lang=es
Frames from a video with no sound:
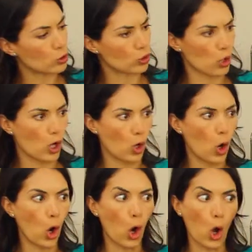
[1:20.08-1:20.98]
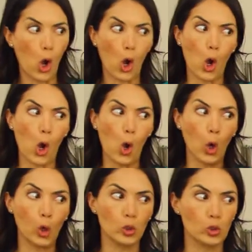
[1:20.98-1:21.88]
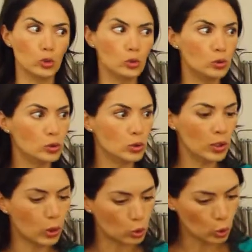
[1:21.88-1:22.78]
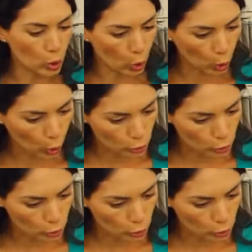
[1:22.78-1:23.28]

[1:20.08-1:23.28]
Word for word: plastilina, cera, papeles, pinturas